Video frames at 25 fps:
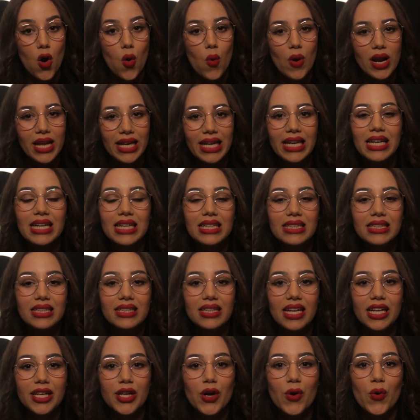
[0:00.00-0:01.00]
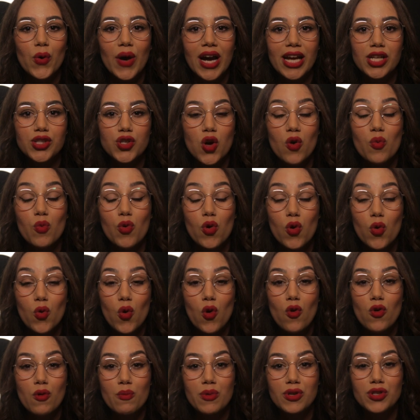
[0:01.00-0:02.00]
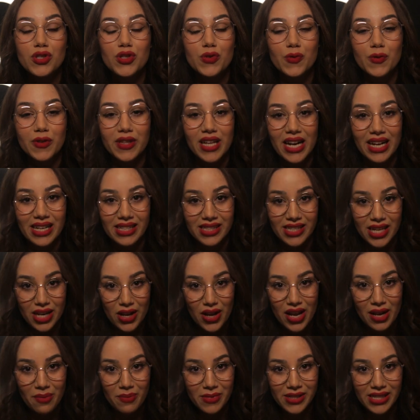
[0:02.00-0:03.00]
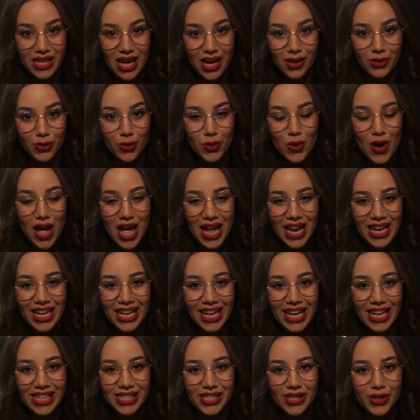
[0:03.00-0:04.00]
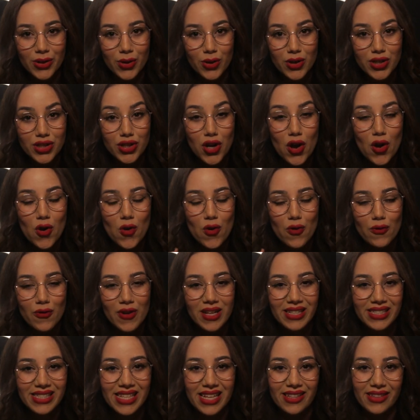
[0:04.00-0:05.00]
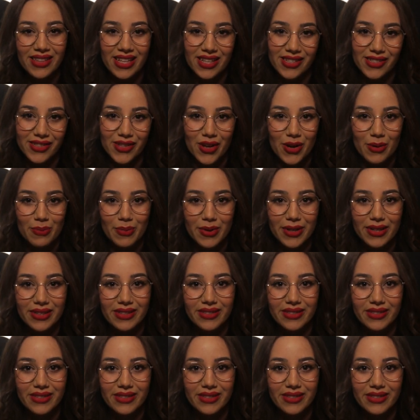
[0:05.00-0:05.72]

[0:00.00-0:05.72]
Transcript: ولكن كنظن انه غيجاوبو هو والبنش في التراك ديال حلمة ادو اللي غادي يخرج لو 27 ديسمبر